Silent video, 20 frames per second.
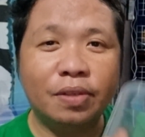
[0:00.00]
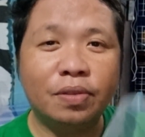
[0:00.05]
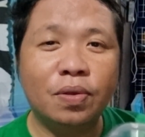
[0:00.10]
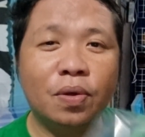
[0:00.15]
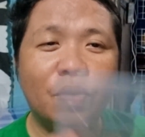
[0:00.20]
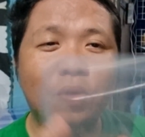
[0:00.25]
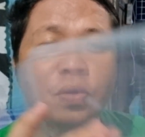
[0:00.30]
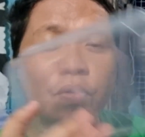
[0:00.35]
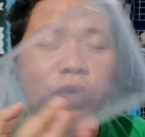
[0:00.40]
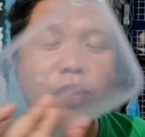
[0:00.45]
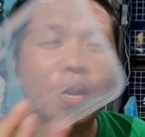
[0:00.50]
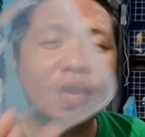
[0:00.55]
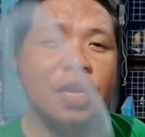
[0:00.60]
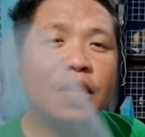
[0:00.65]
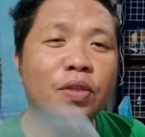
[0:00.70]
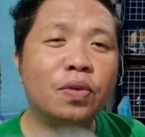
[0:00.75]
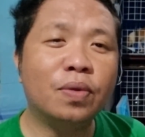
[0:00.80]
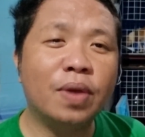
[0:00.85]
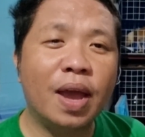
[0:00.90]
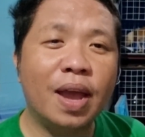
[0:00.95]
So, yung
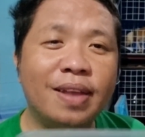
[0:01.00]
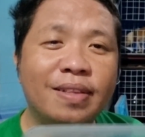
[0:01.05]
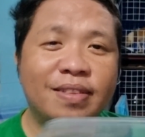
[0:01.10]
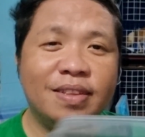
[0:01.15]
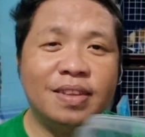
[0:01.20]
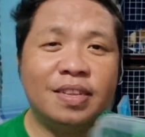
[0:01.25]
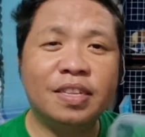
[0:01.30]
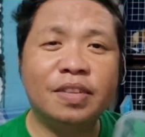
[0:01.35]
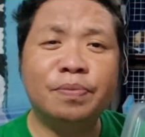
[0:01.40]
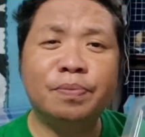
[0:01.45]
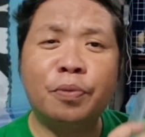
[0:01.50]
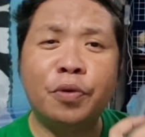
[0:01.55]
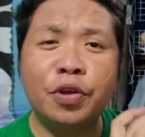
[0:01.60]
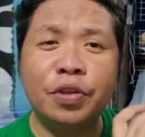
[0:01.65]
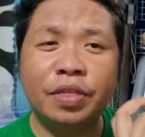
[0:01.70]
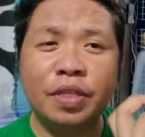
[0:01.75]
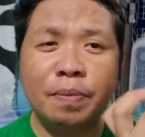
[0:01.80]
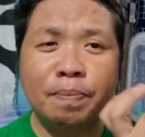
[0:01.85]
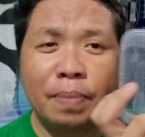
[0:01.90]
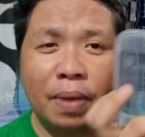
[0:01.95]
ganito guys is
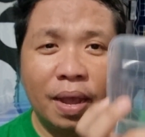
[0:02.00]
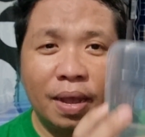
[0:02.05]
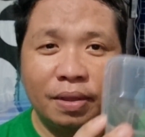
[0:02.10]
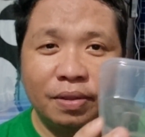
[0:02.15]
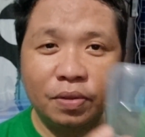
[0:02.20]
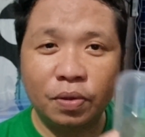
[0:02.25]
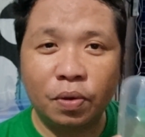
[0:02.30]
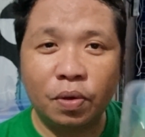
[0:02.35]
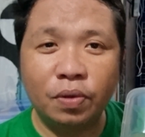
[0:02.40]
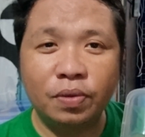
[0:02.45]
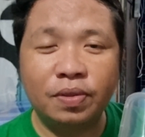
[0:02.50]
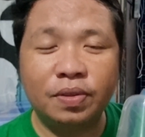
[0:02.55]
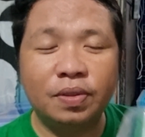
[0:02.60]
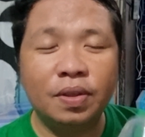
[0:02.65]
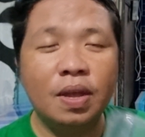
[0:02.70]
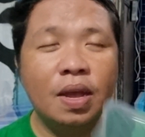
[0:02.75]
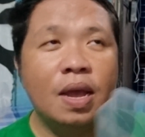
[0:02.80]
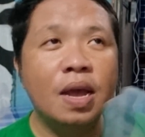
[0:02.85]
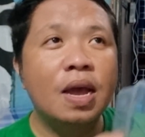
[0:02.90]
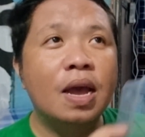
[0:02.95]
40
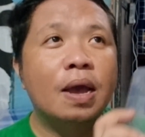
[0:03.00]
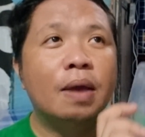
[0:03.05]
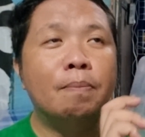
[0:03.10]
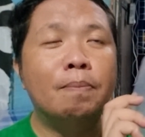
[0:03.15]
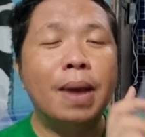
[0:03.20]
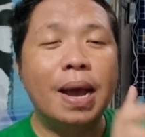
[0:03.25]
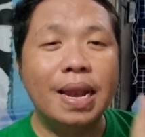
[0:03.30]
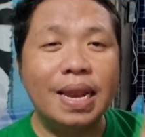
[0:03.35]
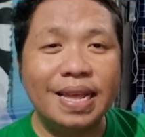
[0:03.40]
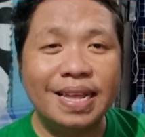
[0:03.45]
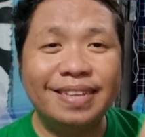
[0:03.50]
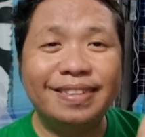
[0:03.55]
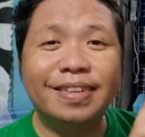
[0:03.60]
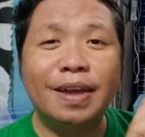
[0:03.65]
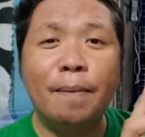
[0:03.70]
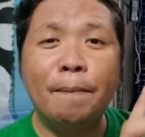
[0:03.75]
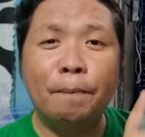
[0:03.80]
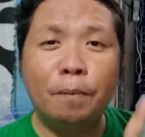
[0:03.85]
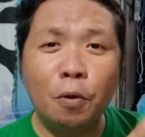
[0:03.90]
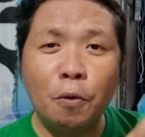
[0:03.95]
pesos. Bali,
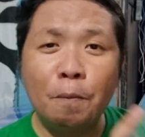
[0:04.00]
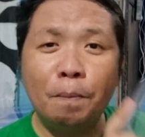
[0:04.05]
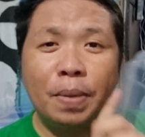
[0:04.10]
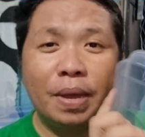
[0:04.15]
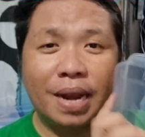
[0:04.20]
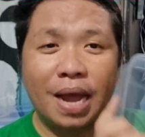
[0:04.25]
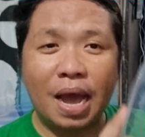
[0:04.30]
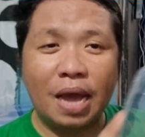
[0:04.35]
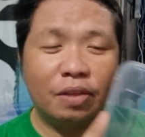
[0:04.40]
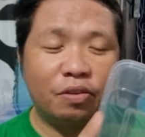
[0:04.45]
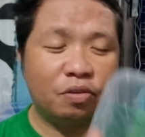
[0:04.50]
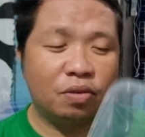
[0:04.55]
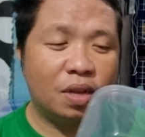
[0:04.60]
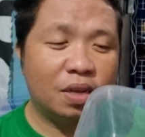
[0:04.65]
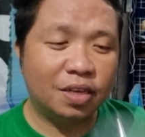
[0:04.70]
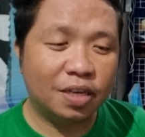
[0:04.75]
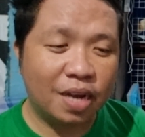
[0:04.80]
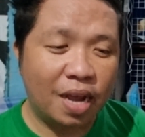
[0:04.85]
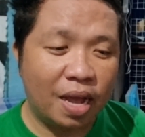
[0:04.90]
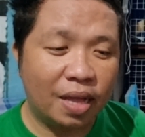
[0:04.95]
10 piraso
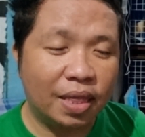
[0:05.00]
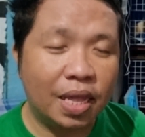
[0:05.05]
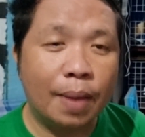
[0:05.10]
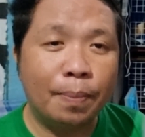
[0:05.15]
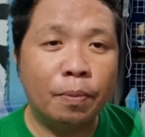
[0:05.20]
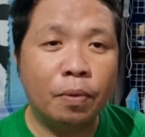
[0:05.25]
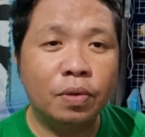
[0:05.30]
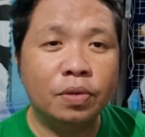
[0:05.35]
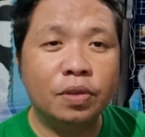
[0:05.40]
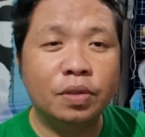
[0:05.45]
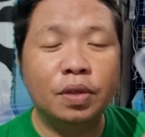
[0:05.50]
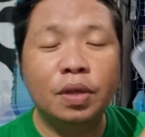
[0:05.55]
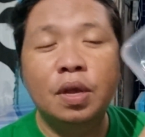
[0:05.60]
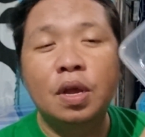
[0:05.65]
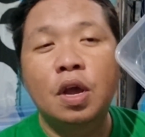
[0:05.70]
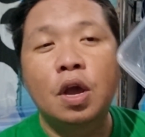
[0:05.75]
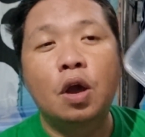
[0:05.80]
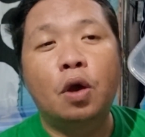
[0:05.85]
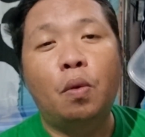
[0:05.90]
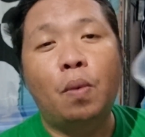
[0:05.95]
na siya. Tapos,
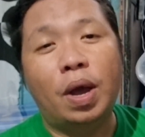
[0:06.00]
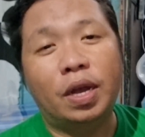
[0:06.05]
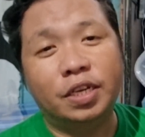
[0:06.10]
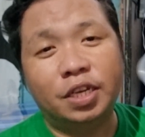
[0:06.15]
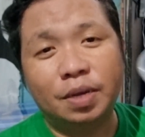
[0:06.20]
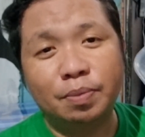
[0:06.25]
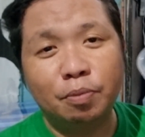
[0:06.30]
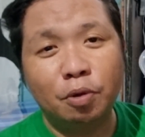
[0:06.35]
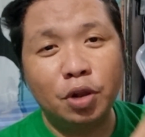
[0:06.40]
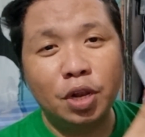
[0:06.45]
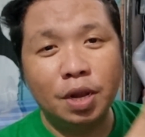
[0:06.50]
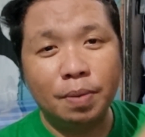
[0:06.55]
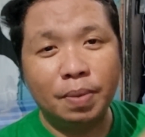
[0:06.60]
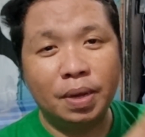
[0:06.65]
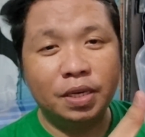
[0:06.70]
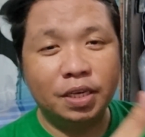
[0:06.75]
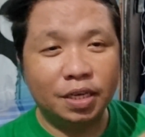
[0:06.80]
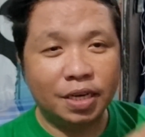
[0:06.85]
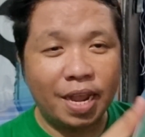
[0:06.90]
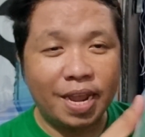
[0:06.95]
washable
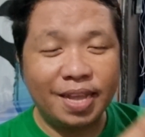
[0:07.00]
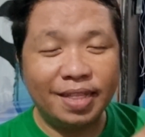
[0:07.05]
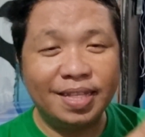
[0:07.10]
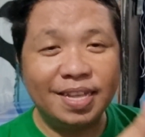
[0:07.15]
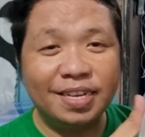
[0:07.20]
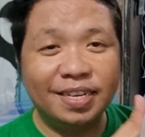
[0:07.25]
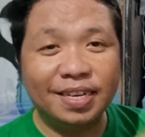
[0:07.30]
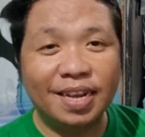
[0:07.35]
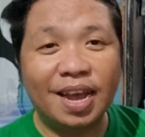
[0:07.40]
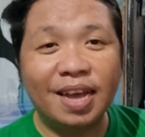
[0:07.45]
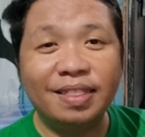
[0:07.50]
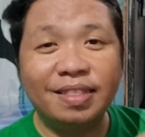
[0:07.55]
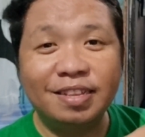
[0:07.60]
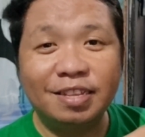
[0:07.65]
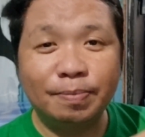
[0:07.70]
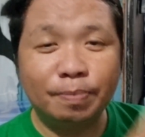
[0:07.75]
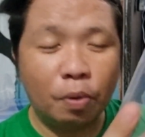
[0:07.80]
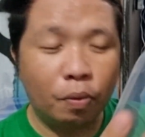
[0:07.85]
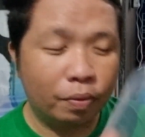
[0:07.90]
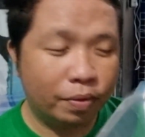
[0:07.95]
naman siya. Hindi siya
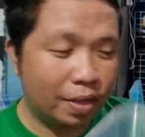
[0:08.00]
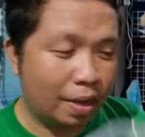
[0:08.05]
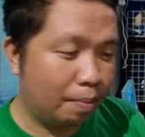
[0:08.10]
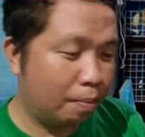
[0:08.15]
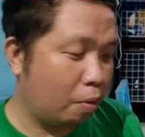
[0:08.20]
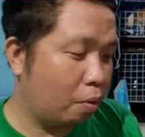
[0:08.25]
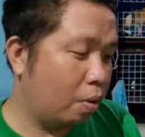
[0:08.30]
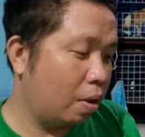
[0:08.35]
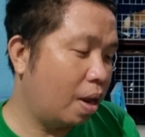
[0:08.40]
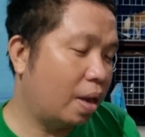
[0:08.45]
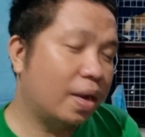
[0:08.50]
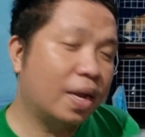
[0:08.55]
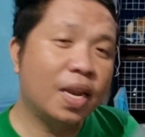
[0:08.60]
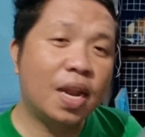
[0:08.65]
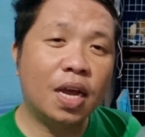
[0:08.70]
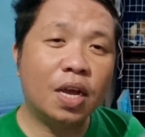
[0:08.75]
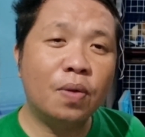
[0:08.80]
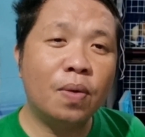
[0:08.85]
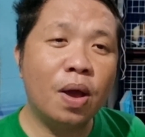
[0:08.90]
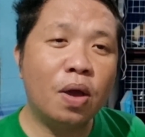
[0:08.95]
disposable. Ang
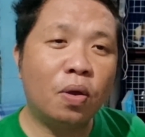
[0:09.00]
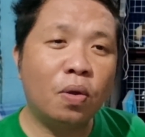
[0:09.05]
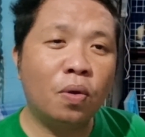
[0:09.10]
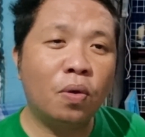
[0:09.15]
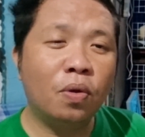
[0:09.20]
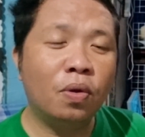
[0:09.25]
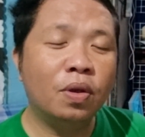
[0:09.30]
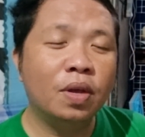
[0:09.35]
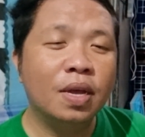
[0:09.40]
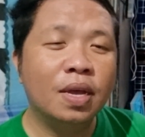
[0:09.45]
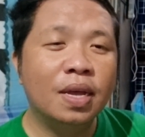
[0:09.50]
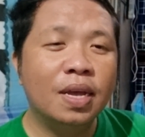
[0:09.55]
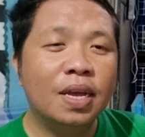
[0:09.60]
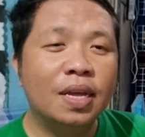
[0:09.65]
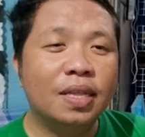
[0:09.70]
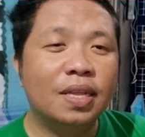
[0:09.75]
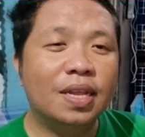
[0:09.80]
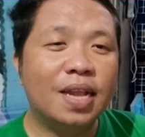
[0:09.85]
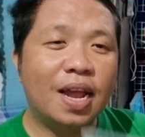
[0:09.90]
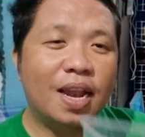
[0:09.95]
ginagawa ko,
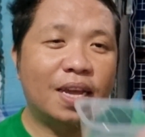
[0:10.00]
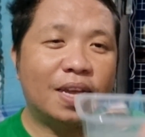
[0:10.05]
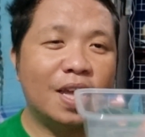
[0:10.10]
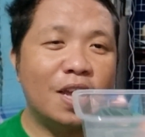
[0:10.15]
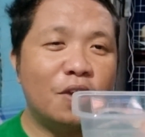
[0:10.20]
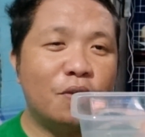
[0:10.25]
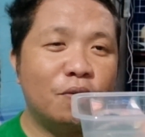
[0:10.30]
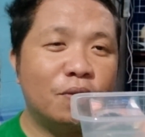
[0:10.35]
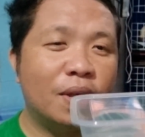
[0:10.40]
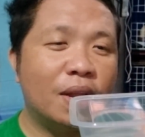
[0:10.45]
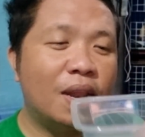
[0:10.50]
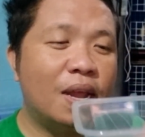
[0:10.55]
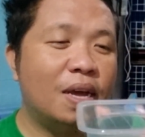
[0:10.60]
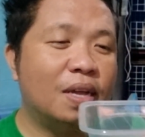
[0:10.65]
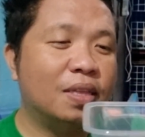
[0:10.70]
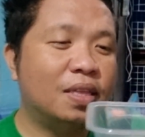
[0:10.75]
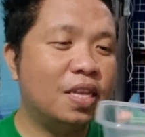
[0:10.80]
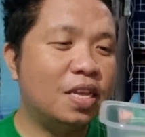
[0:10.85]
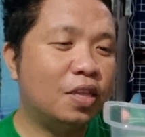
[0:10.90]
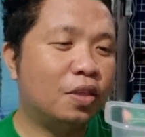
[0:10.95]
nilalagay ko na
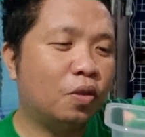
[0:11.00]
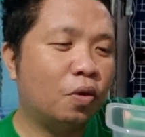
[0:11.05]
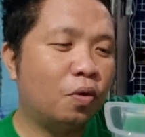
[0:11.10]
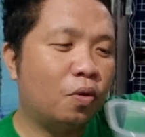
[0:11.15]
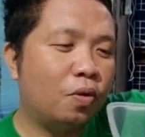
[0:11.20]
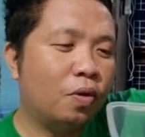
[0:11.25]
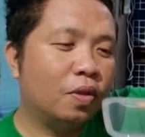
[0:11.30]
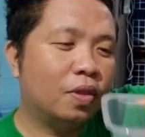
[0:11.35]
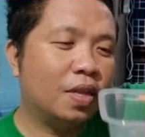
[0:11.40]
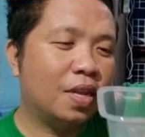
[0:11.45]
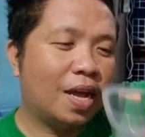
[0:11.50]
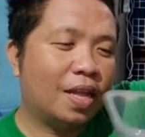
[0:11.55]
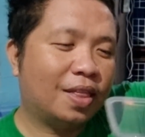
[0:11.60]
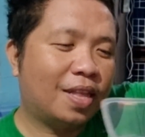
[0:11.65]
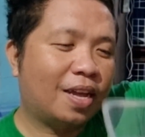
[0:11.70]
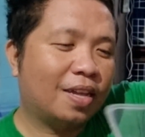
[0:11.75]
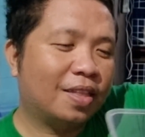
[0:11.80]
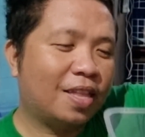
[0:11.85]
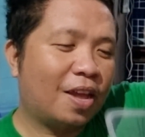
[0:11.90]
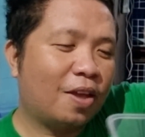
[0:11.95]
lang dito.
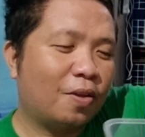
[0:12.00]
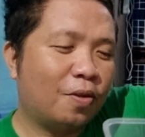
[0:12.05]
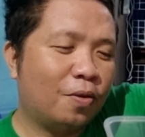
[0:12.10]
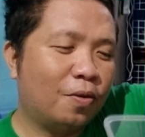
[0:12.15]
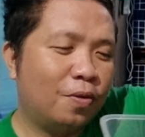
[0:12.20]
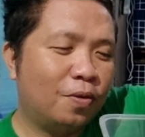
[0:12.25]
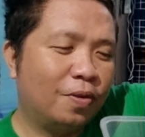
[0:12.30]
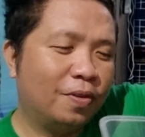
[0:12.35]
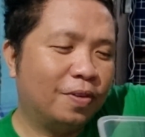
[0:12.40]
Tinatakot ko.